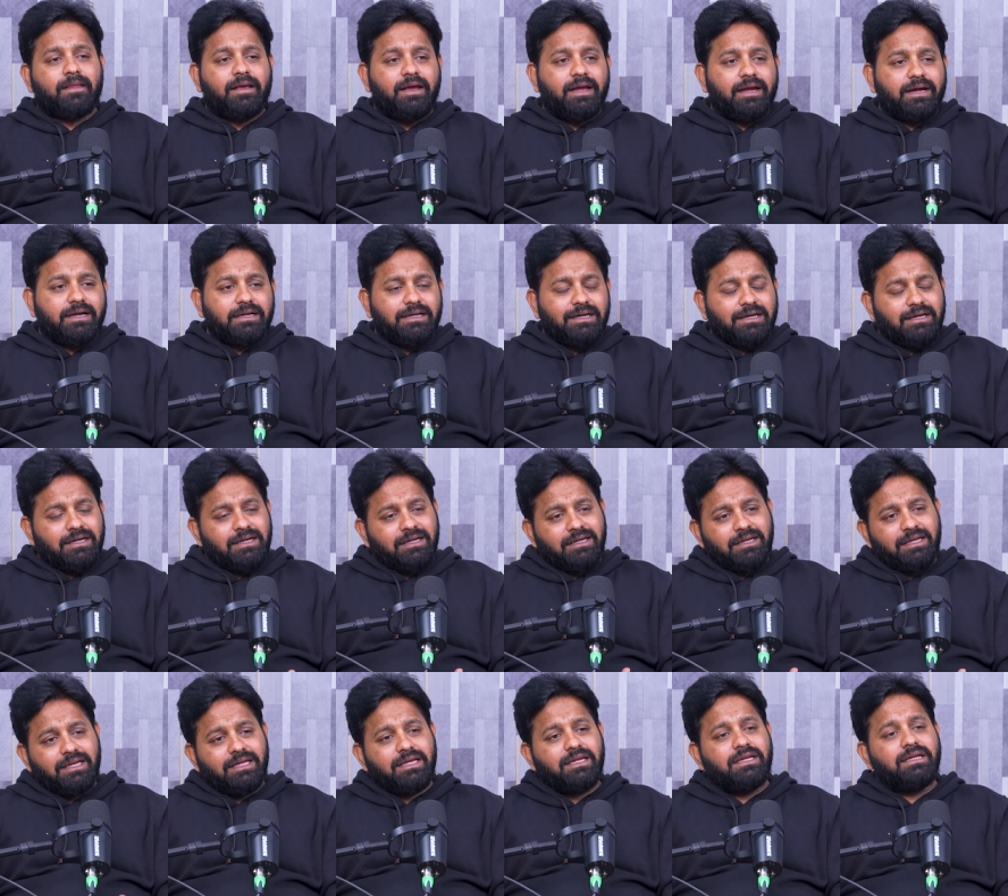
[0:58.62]
ఇక్కడ
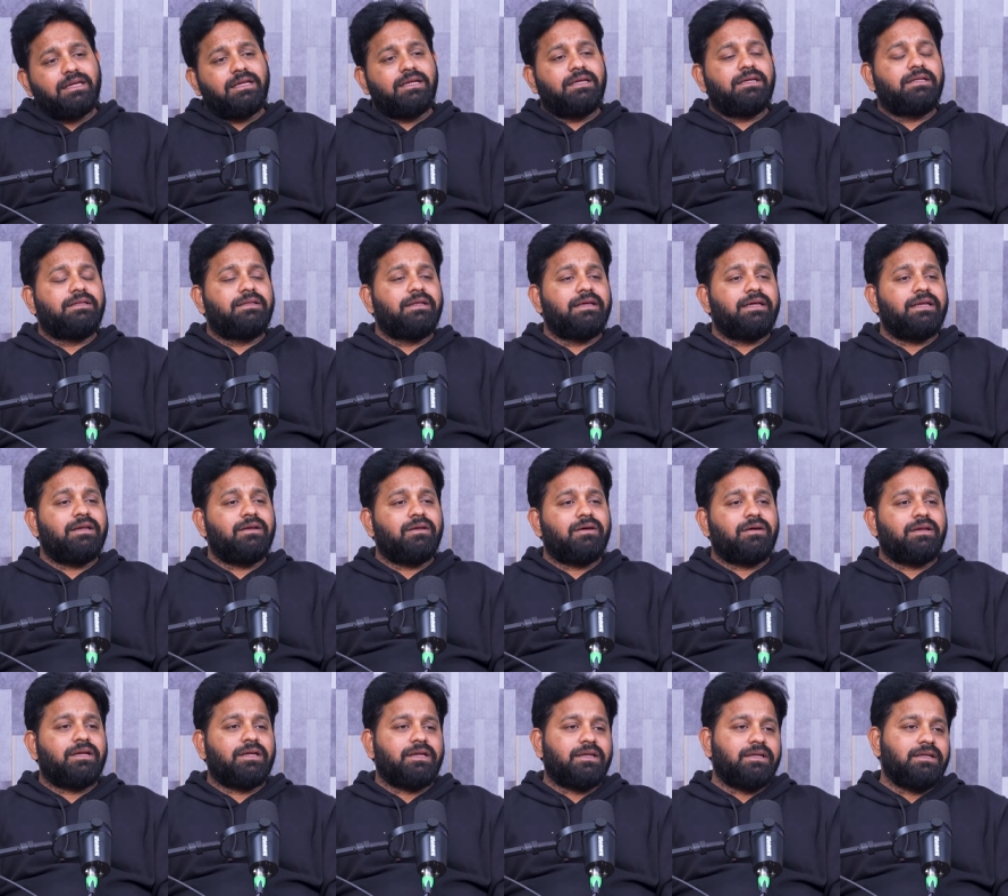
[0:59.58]
ఈ
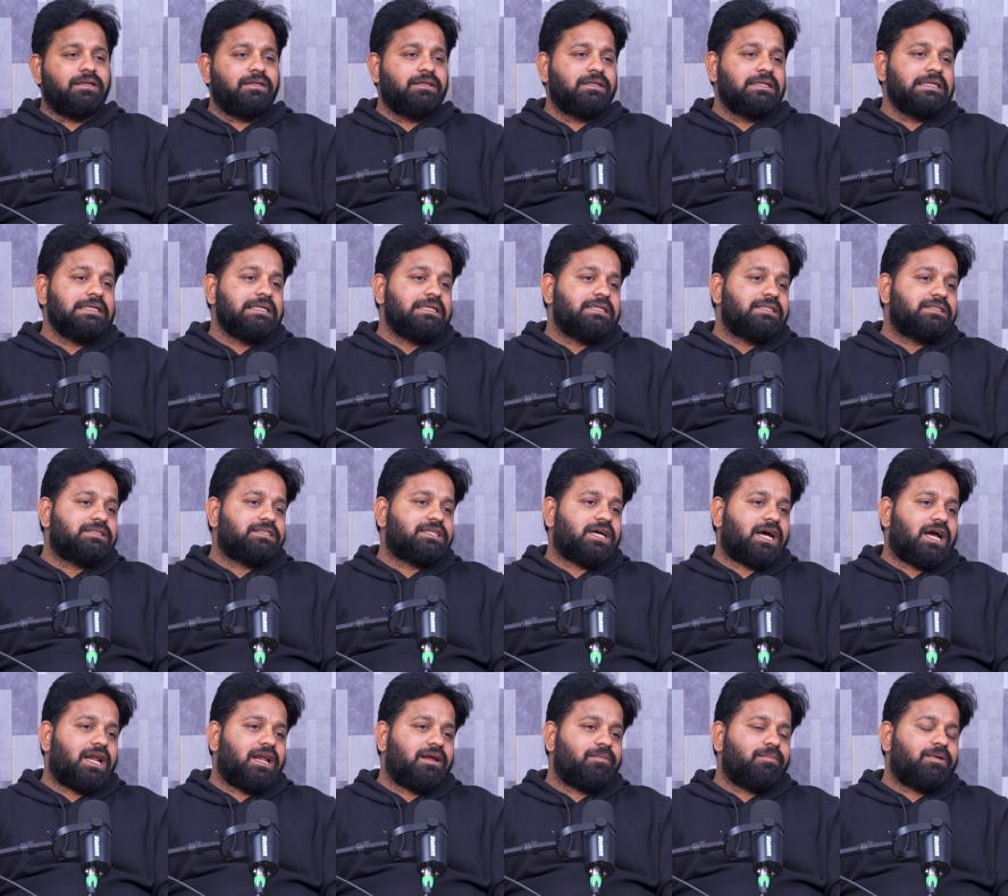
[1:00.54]
దీనిలోని
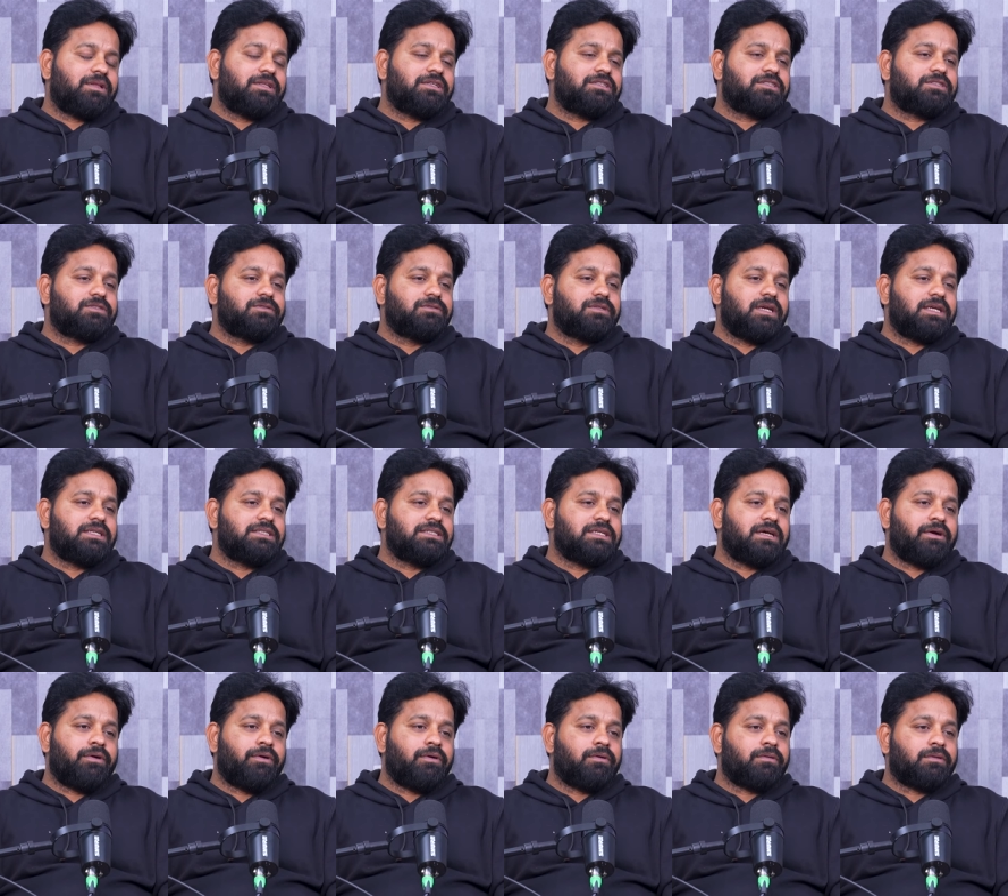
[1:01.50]
చాలామంది స్టూడెంట్స్
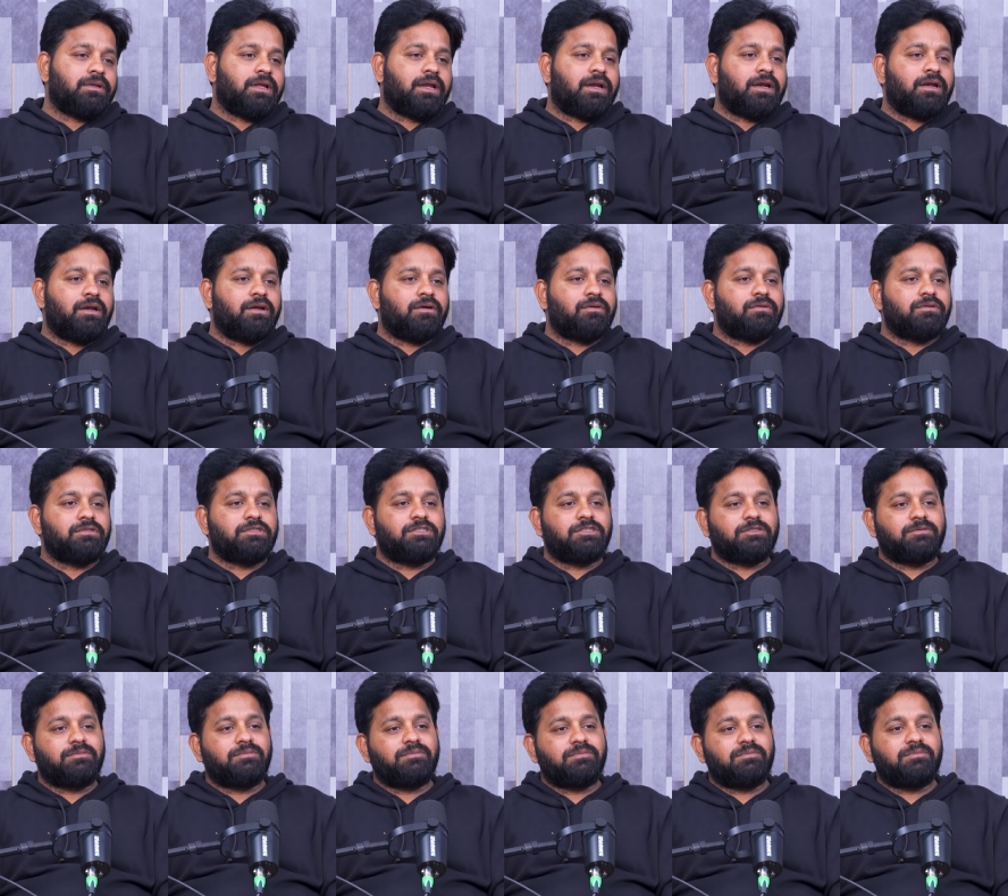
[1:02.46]
ఏమవుతున్నారంటే
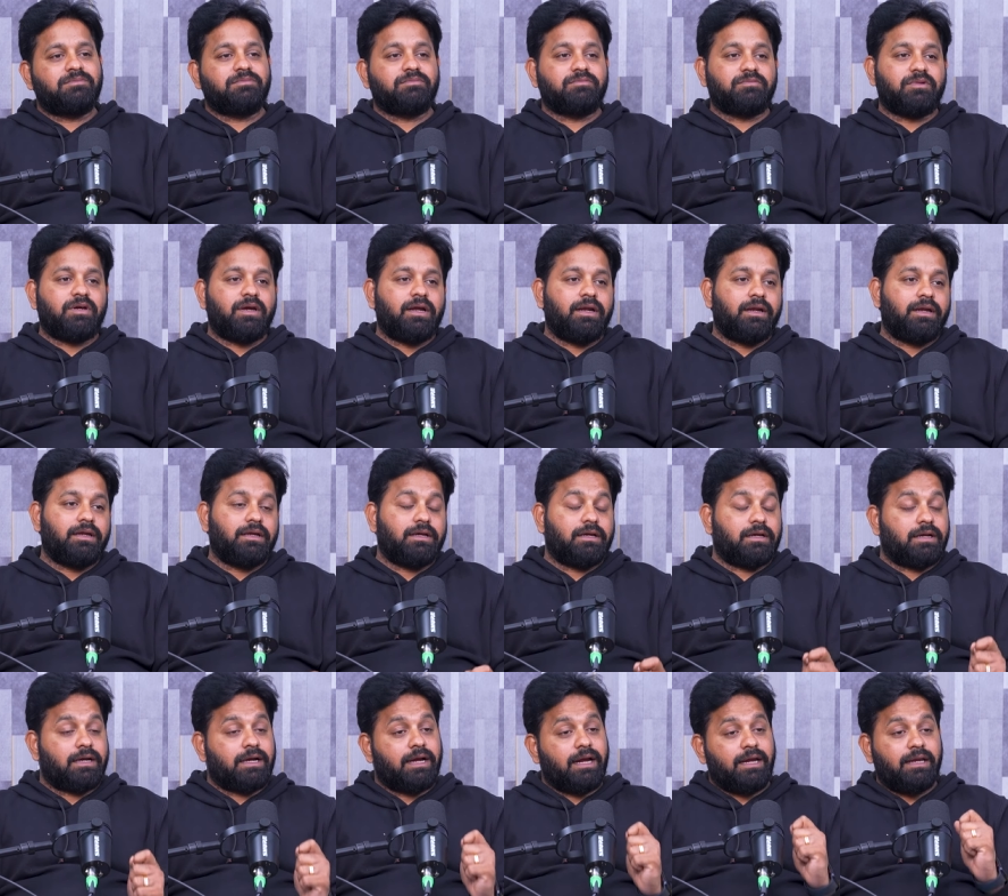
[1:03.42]
కొంచెం అంటే
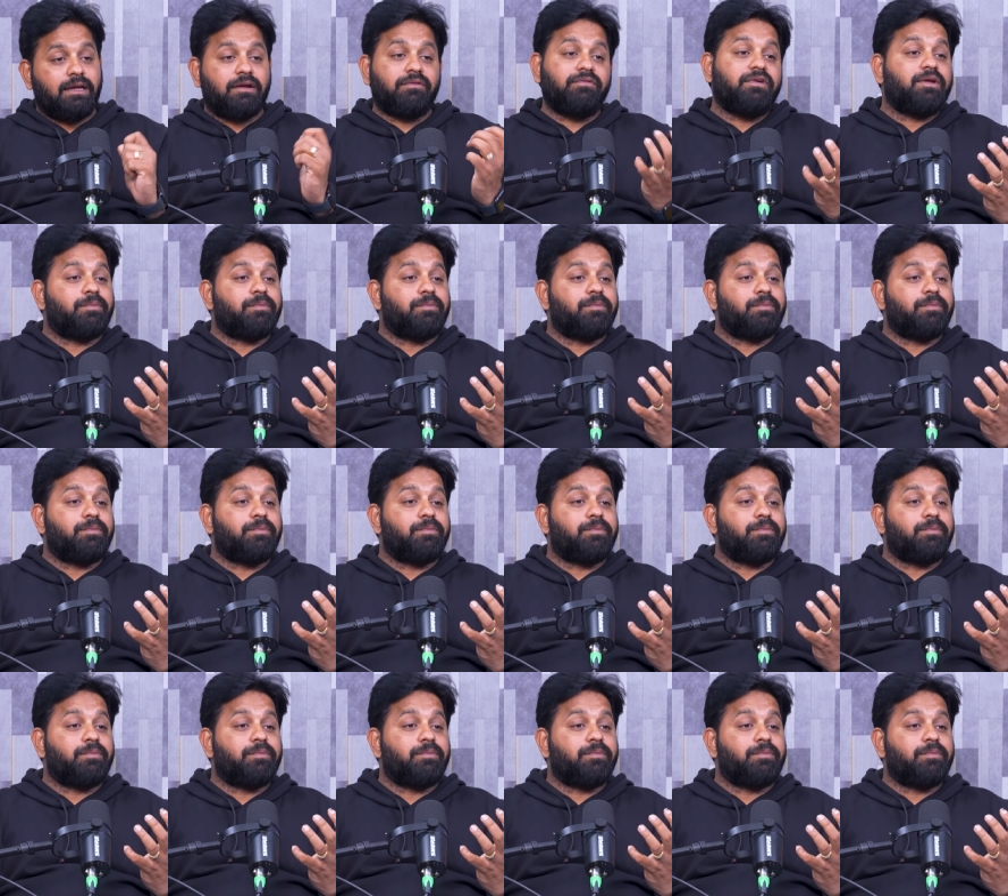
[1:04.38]
కైండ్ ఆఫ్